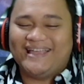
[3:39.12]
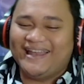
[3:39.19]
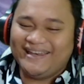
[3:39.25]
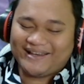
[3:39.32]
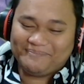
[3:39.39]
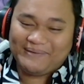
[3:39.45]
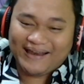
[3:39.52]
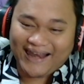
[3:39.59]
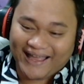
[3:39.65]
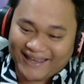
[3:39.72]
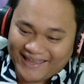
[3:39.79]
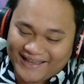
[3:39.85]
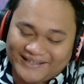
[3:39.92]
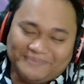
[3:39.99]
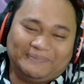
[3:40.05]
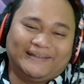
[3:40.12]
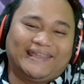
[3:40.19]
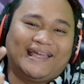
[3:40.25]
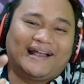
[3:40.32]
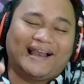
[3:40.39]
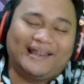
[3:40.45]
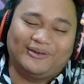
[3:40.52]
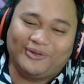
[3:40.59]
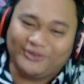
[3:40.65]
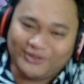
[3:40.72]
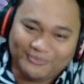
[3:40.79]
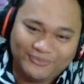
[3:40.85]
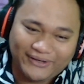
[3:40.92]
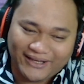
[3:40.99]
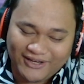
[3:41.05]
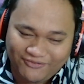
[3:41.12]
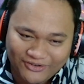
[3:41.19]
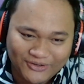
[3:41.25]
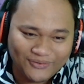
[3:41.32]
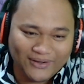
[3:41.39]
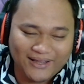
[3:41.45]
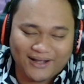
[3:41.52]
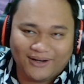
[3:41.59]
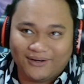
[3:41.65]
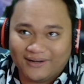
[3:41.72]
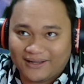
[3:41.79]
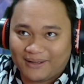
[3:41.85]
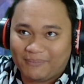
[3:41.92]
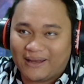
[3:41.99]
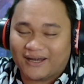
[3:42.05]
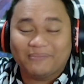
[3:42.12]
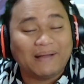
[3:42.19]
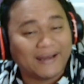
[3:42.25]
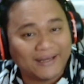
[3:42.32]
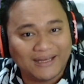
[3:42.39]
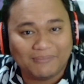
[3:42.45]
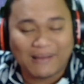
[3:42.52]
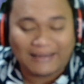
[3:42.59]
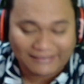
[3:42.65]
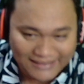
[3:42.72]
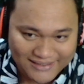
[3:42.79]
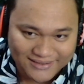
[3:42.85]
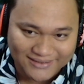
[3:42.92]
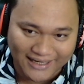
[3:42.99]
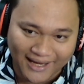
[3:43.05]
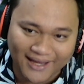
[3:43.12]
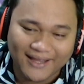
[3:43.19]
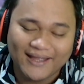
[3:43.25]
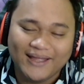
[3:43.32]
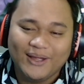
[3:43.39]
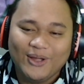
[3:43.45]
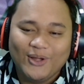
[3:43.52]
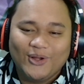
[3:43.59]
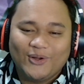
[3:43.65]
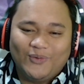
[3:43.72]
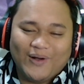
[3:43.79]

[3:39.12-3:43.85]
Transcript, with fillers: Jadi kembali lagi ya seperti yang kalian nonton mungkin di video gue yang kemarin-kemarin yang Martis ya iya.